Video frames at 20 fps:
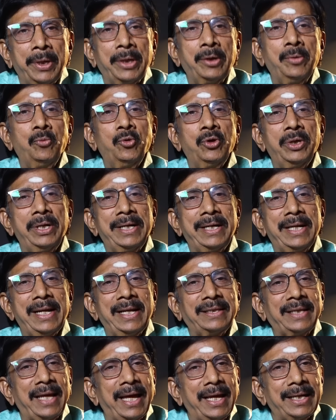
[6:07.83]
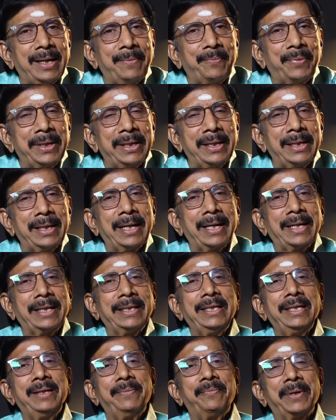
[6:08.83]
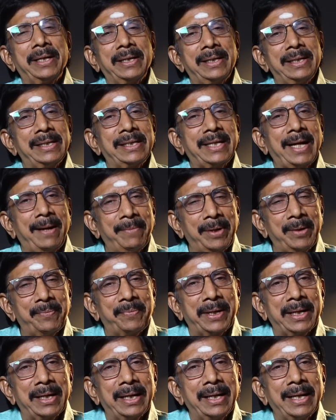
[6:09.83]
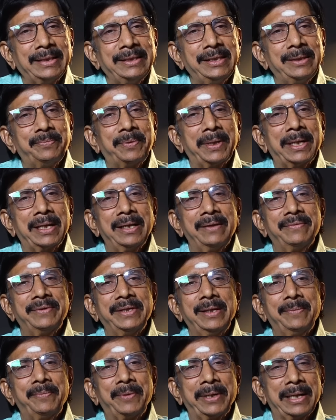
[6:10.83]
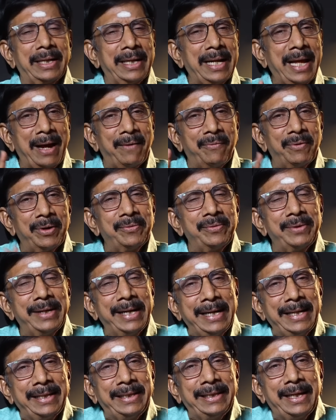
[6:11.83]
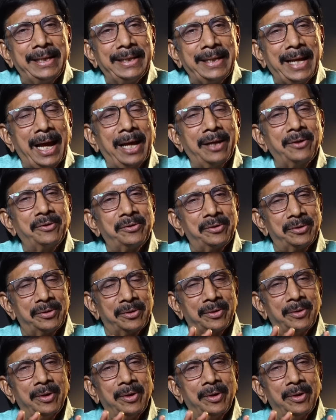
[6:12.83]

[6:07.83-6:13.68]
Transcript: பெரும் முதலீட்டிலே தயாரிக்கப்படுகின்ற ரஜினி படங்கள் கமல் படங்கள் அஜித் படங்கள் விஜய் படங்கள்லாம் அவ்வளவு எளிதில் யாருக்கும்